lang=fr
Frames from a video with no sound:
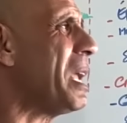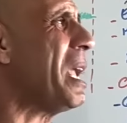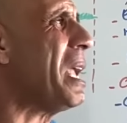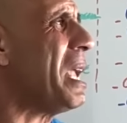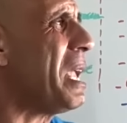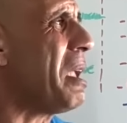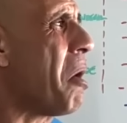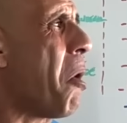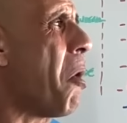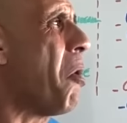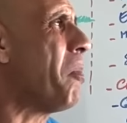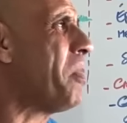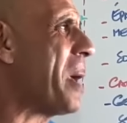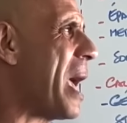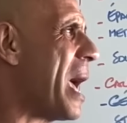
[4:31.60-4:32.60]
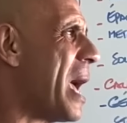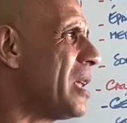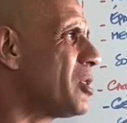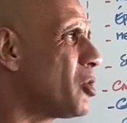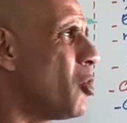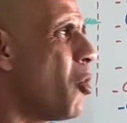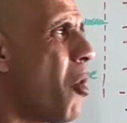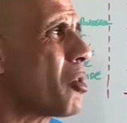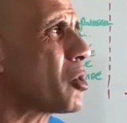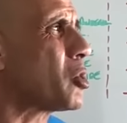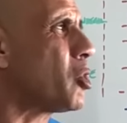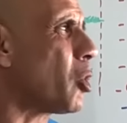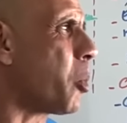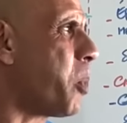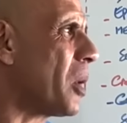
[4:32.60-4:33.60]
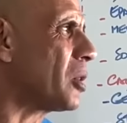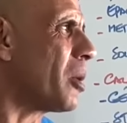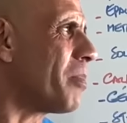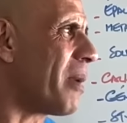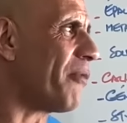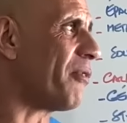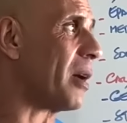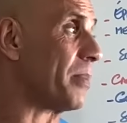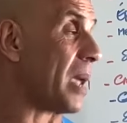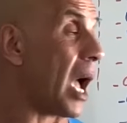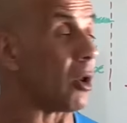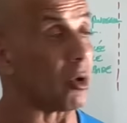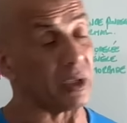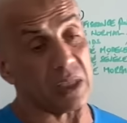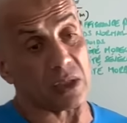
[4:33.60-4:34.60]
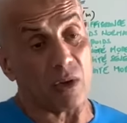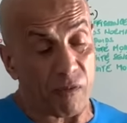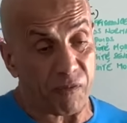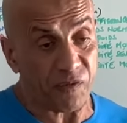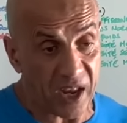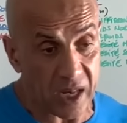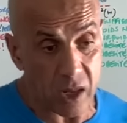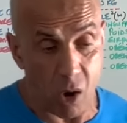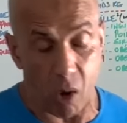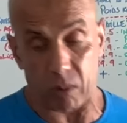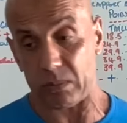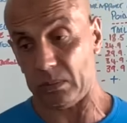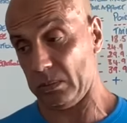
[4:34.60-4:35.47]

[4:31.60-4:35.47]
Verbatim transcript: est obèse ou en surpoids dans ma famille, alors qu'ils sont feignants.